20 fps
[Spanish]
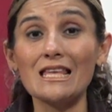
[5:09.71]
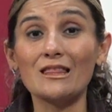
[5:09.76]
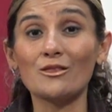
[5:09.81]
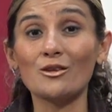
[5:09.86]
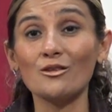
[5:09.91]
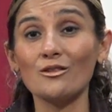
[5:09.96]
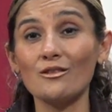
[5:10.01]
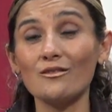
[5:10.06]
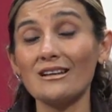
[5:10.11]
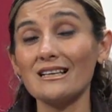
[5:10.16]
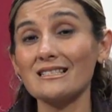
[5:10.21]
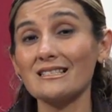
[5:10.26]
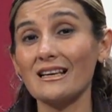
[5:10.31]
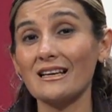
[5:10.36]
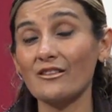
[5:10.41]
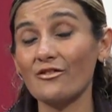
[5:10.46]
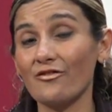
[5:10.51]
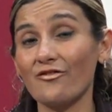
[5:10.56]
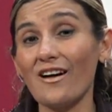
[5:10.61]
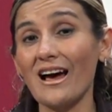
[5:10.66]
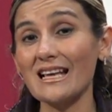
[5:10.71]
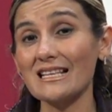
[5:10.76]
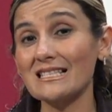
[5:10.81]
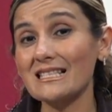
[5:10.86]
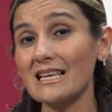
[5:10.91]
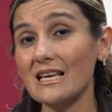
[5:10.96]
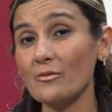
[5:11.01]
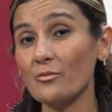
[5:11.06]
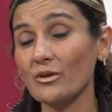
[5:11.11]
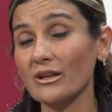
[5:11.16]
todo va a estar
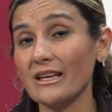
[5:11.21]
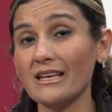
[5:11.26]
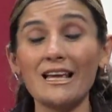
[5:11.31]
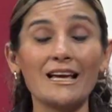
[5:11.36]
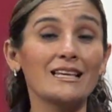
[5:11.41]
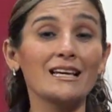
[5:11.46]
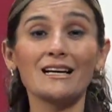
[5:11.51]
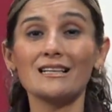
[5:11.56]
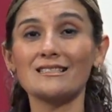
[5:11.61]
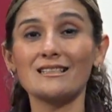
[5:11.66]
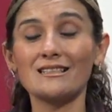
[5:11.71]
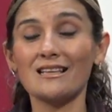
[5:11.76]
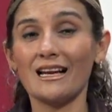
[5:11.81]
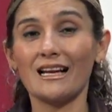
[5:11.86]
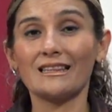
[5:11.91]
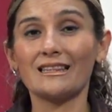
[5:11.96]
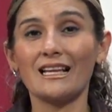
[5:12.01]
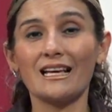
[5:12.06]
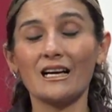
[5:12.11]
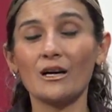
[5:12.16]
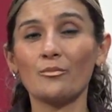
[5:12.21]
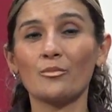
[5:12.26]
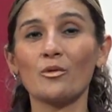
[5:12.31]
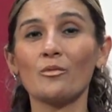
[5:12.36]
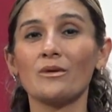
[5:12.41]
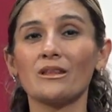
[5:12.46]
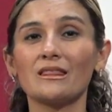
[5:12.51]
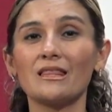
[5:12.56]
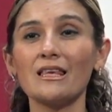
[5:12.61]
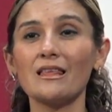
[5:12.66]
fácil porque ya llegaste a la tierra
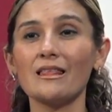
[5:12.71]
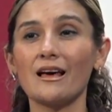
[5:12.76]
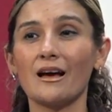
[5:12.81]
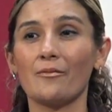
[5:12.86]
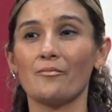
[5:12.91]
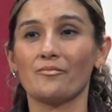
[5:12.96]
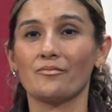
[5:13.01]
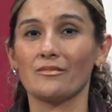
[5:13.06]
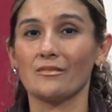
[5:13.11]
prometida.